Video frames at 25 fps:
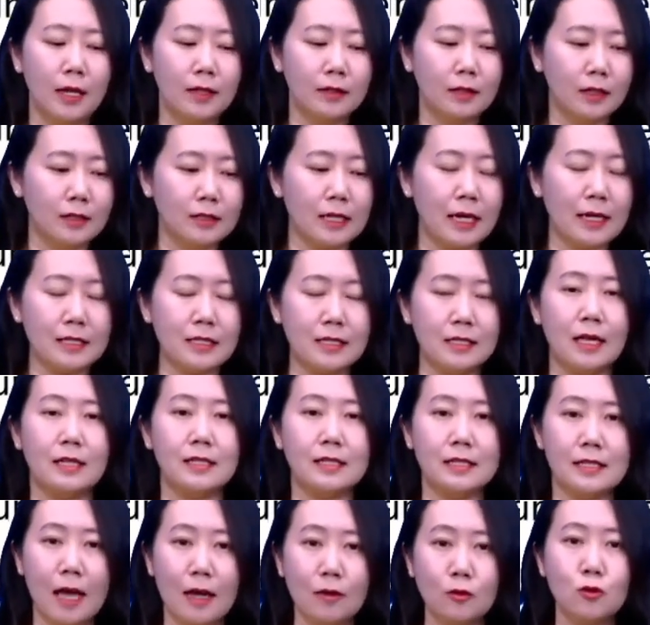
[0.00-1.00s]
那合在一起呢，
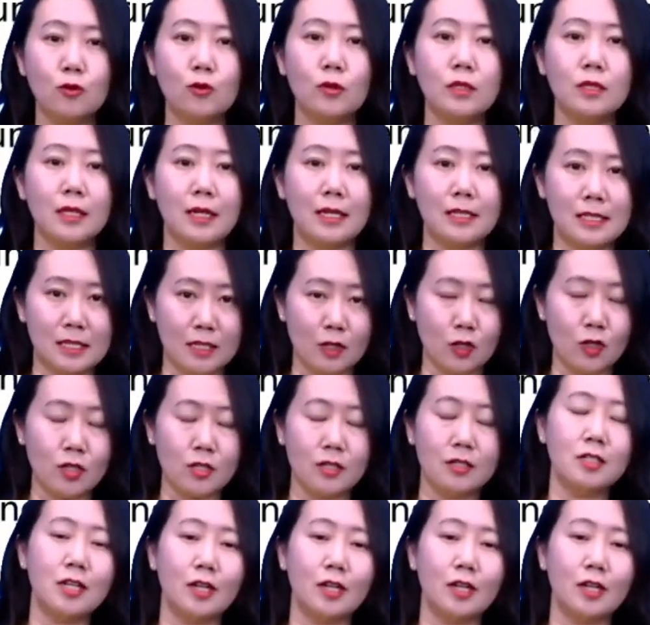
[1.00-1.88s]
乡村的集市，